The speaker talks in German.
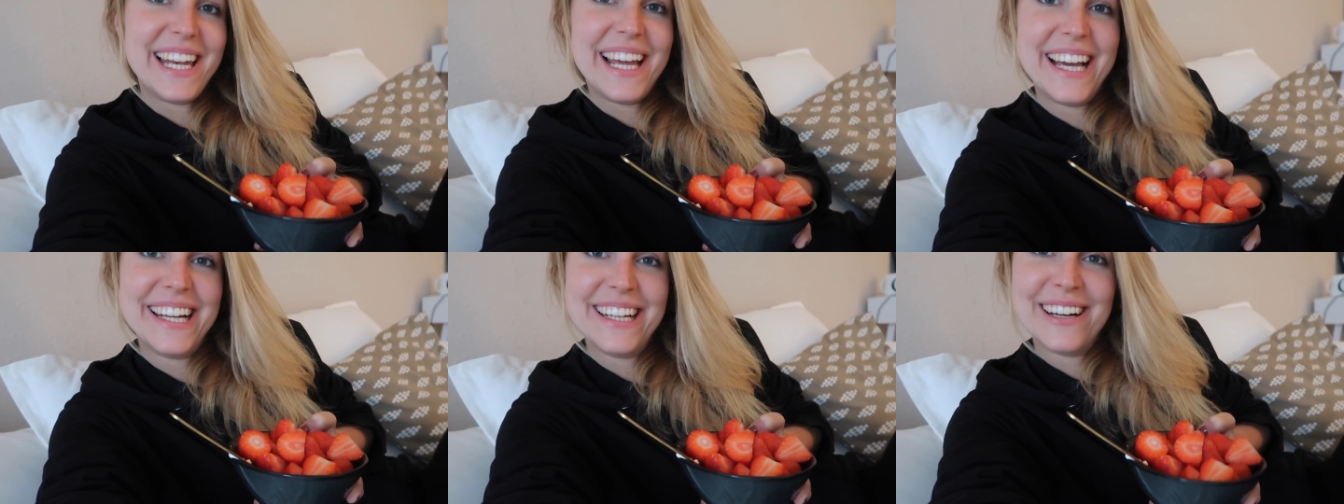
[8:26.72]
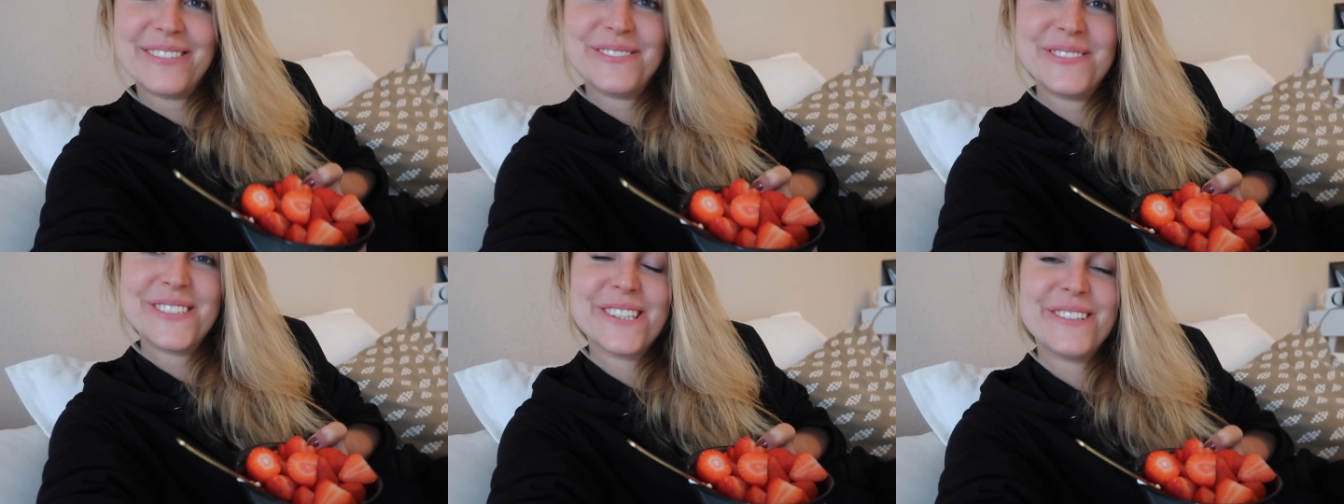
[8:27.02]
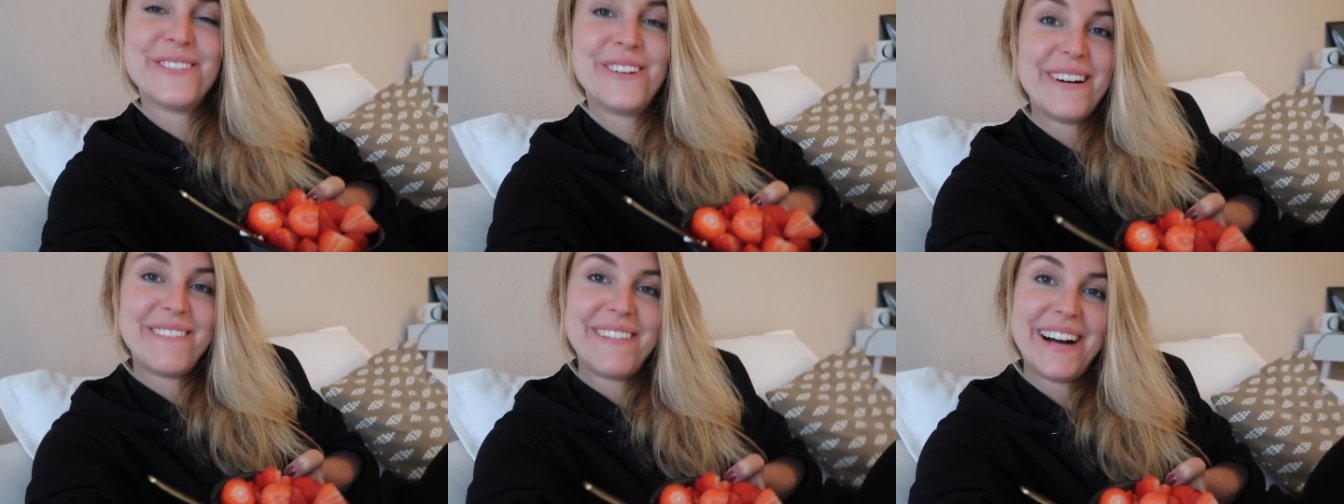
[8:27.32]
alleine auf dem
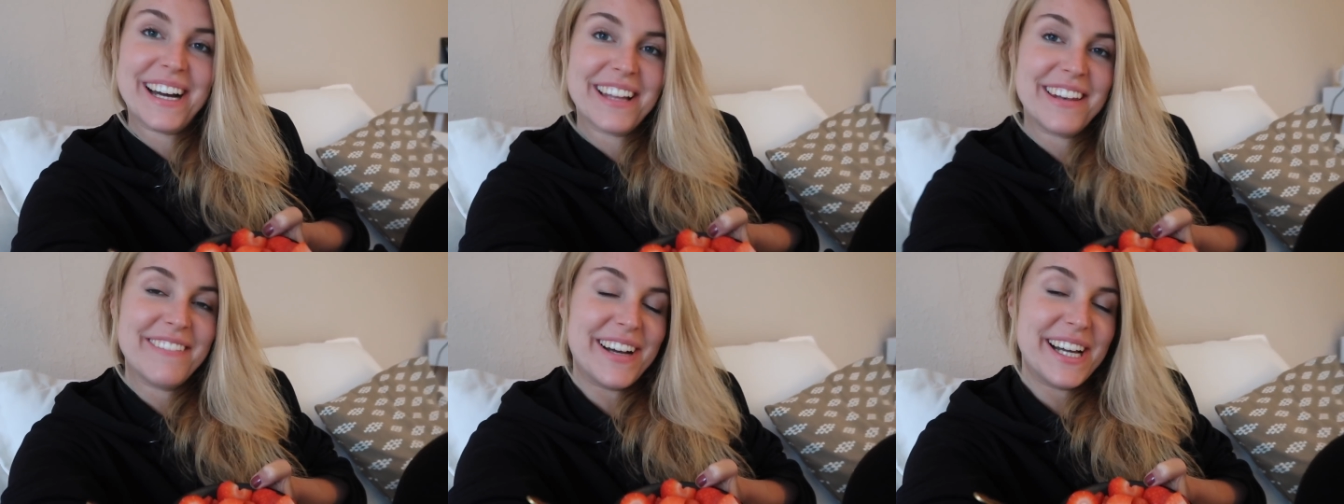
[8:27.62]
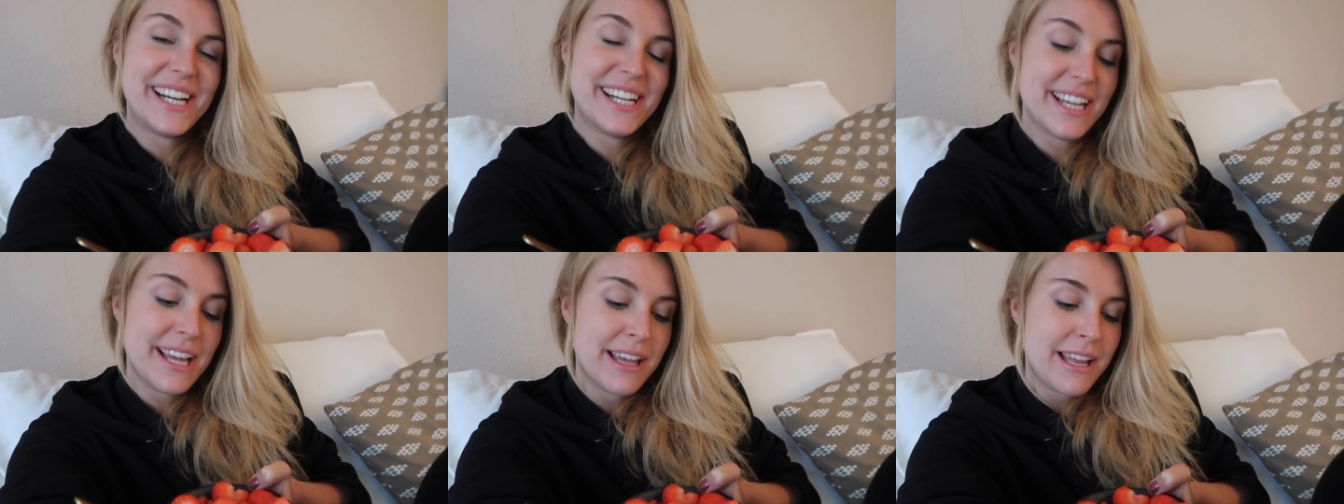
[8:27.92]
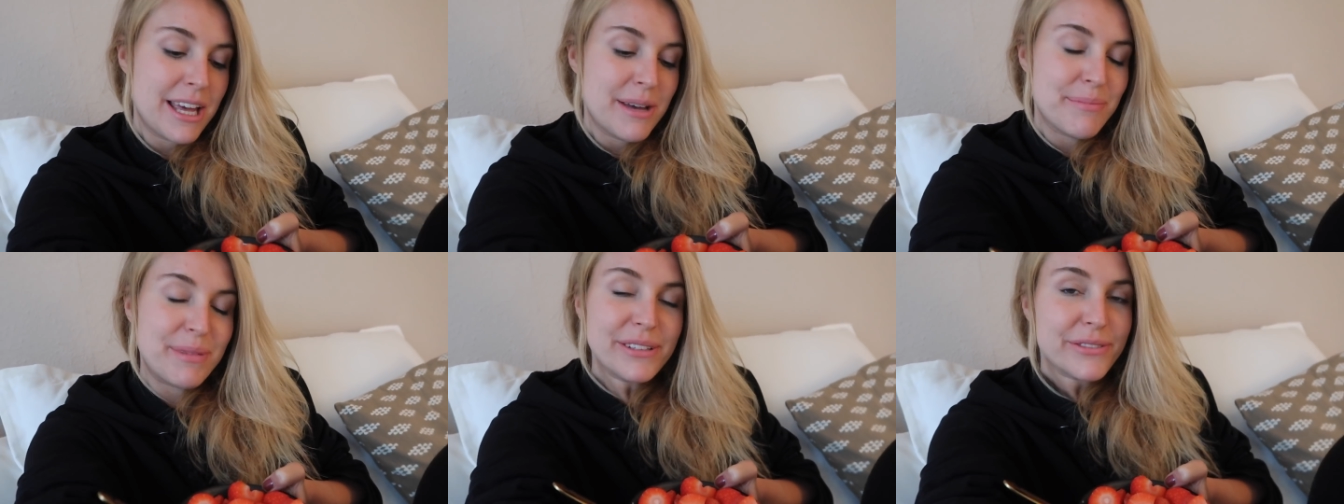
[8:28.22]
Sofa machen, weil
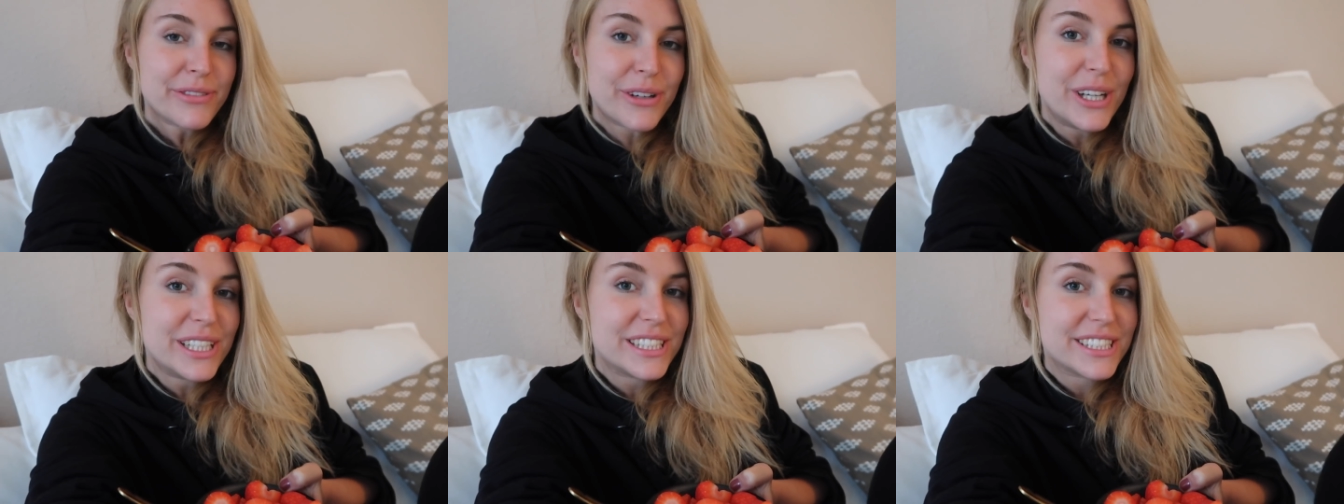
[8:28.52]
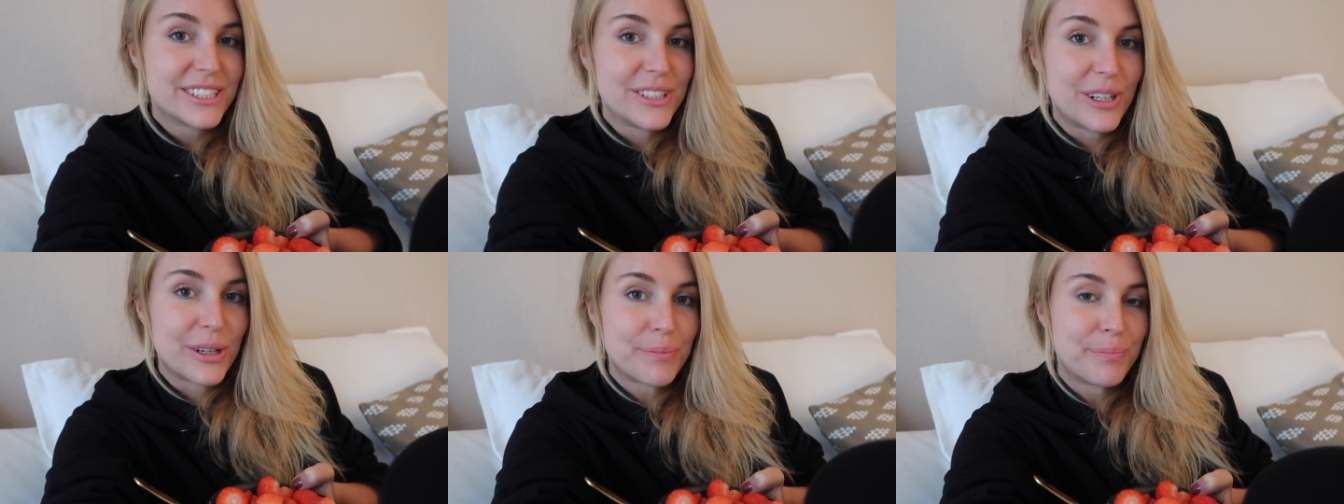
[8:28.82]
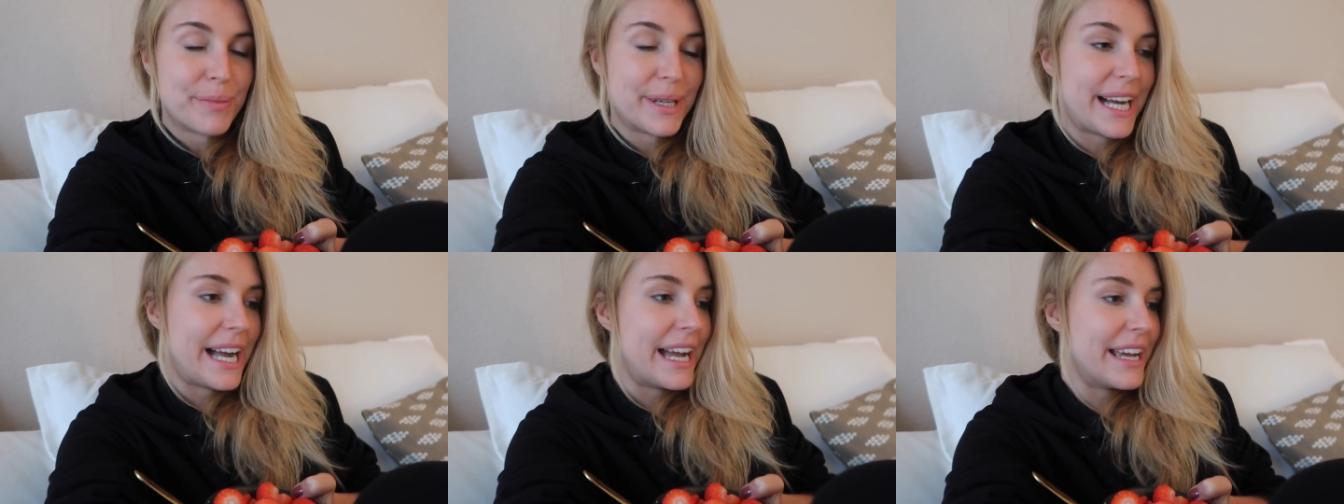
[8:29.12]
mein Freund ist noch
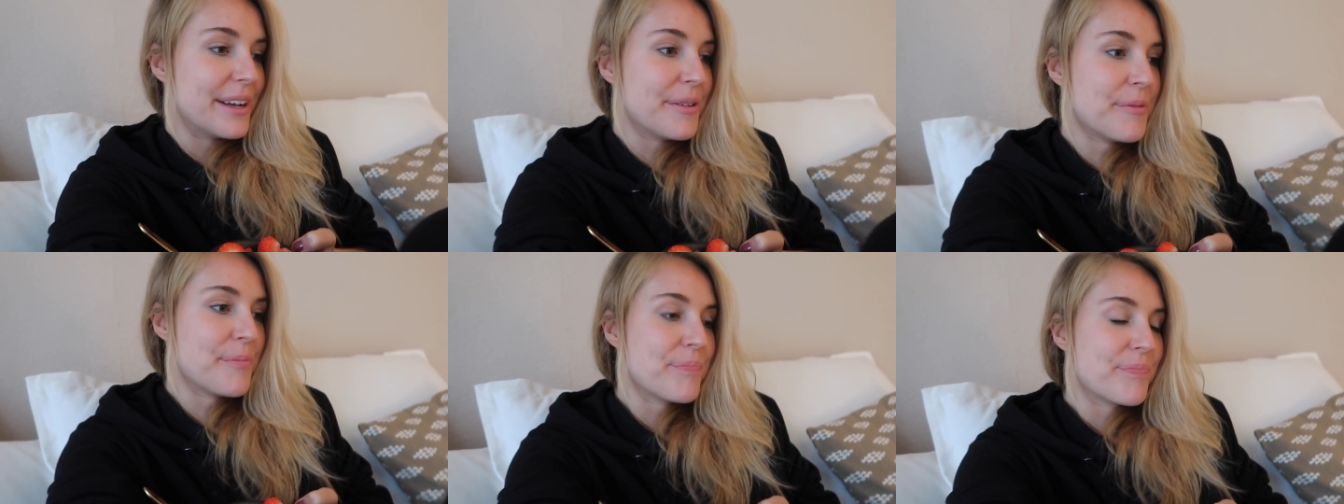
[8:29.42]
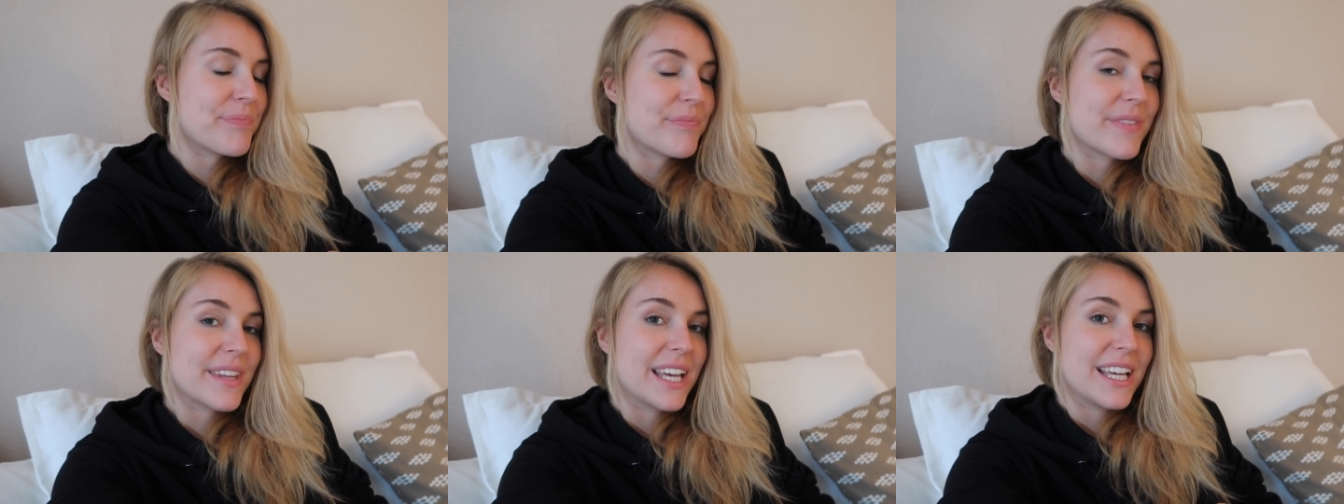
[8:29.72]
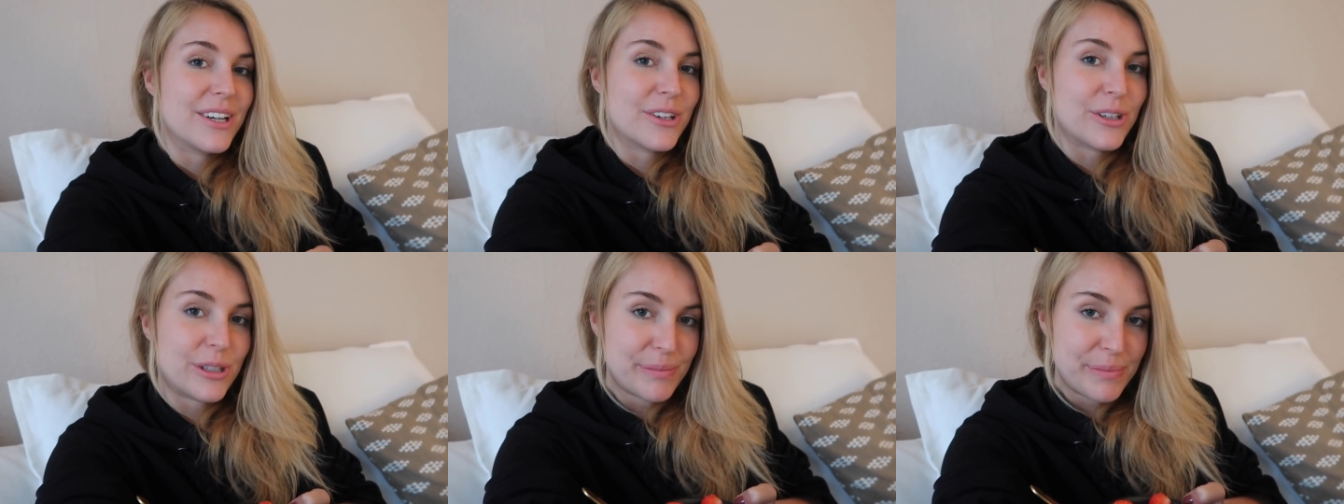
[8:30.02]
bei
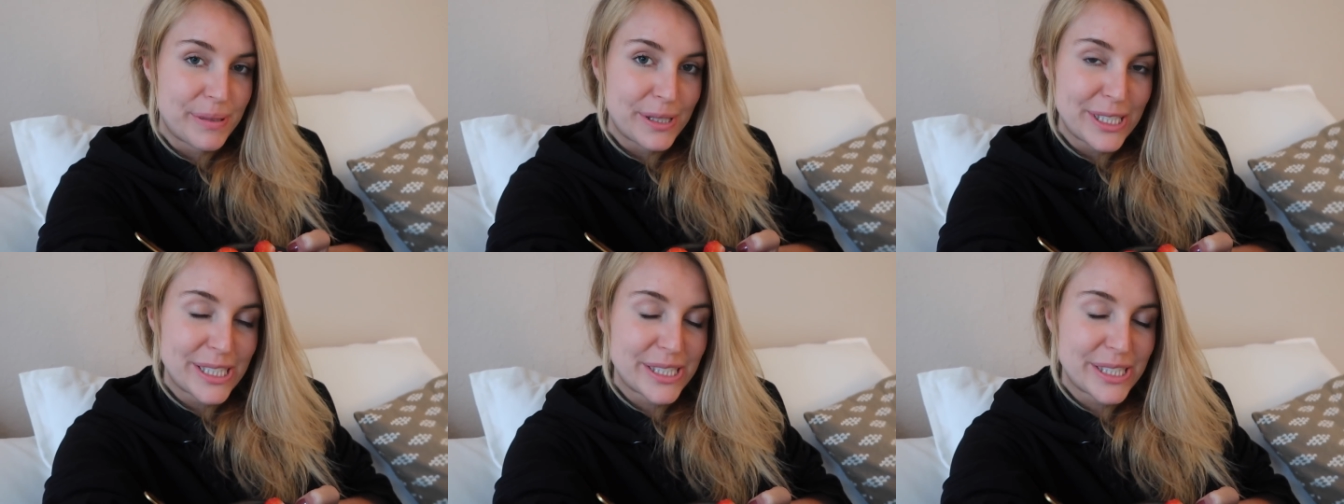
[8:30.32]
Kumpel.